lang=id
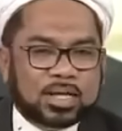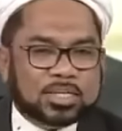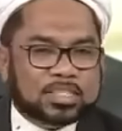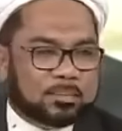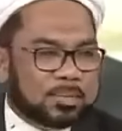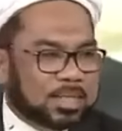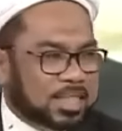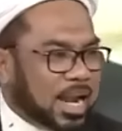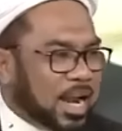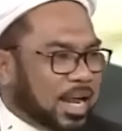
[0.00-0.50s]

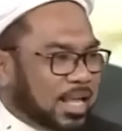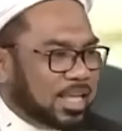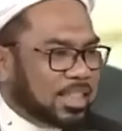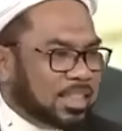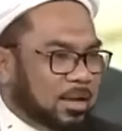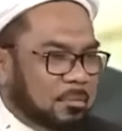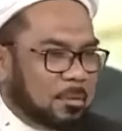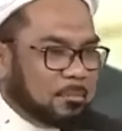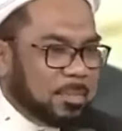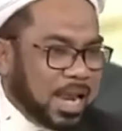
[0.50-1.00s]
Sementara
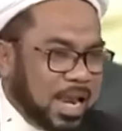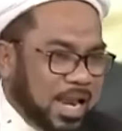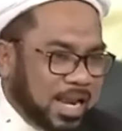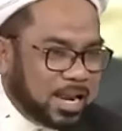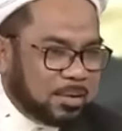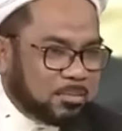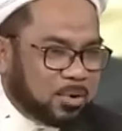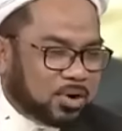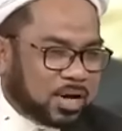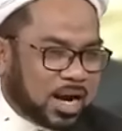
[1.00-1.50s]
kita memilih
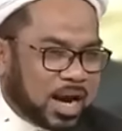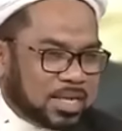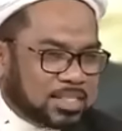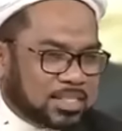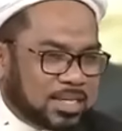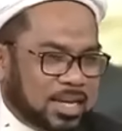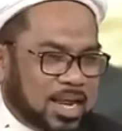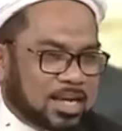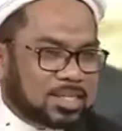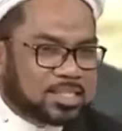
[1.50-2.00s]

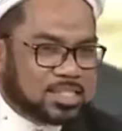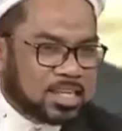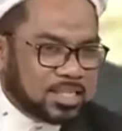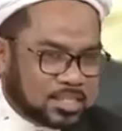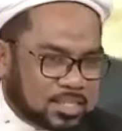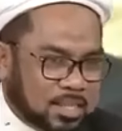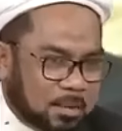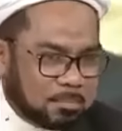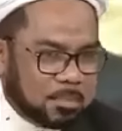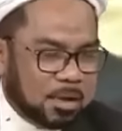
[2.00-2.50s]
demokrasi dan
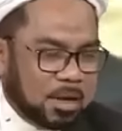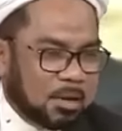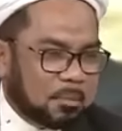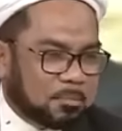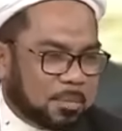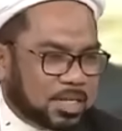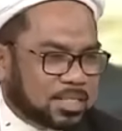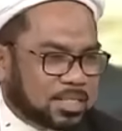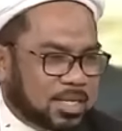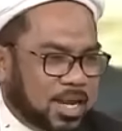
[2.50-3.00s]
sistem
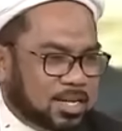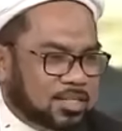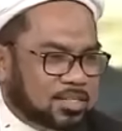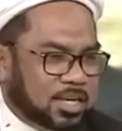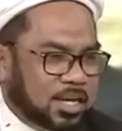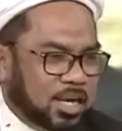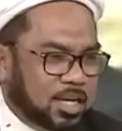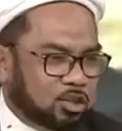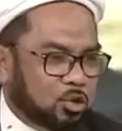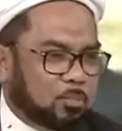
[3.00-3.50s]

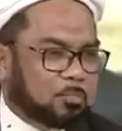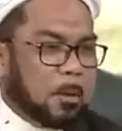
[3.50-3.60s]
presidensial itu,